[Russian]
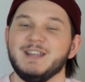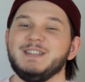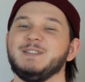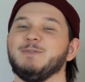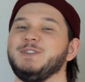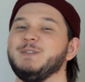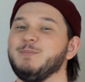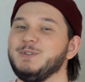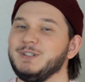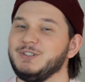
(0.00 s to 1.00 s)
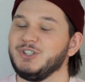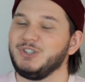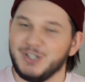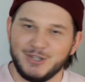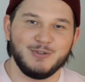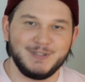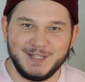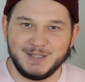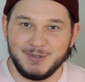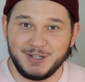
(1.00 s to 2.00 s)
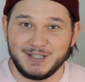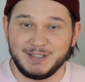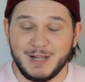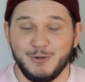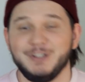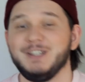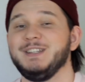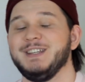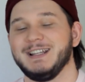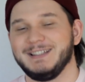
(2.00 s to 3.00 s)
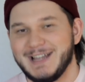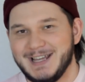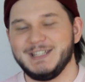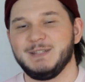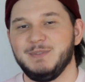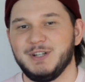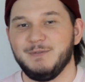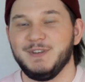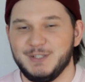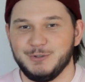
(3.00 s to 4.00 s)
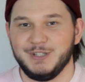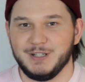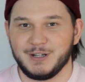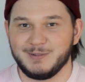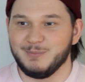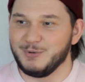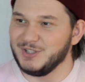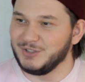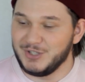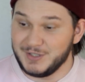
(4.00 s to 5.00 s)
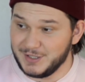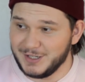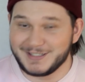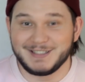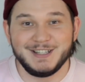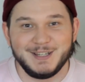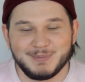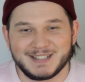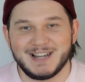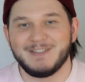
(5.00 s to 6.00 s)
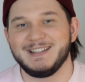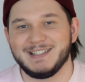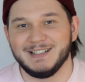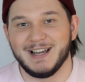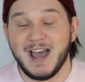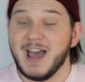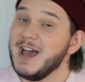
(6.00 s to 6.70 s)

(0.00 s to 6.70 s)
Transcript: Сегодня будет 4 новости из мира технологий и одна из мира видеоигр. Будет интересно и познавательно.